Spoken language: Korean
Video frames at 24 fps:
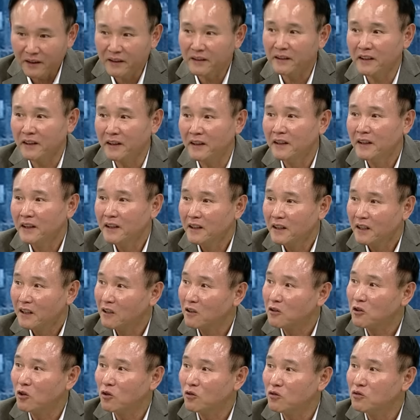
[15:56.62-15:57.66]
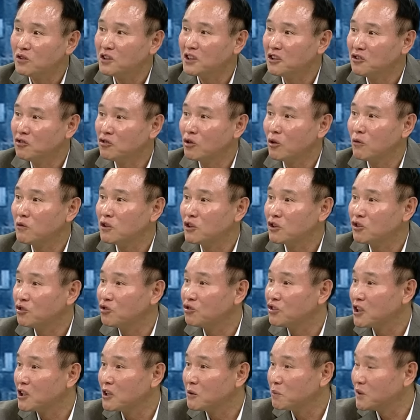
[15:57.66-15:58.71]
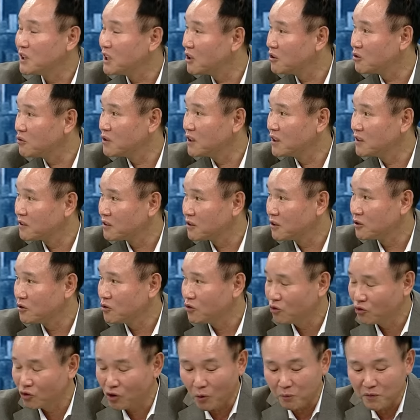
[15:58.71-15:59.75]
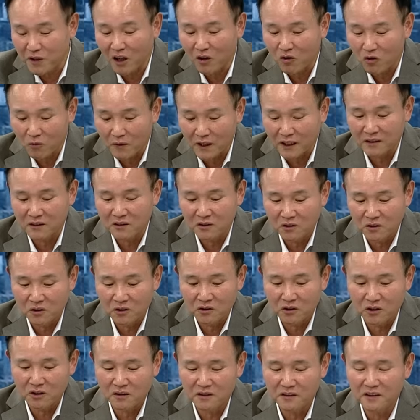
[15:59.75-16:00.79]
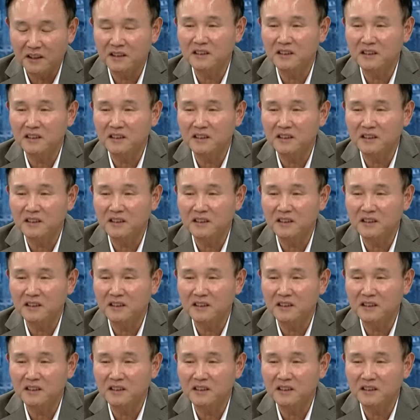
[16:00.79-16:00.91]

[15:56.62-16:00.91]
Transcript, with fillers: 예. 그러니까 결국 이제 유럽을 규제를 피하기 위해서 음. 음. 유럽 향으로 만드는 거죠. 근데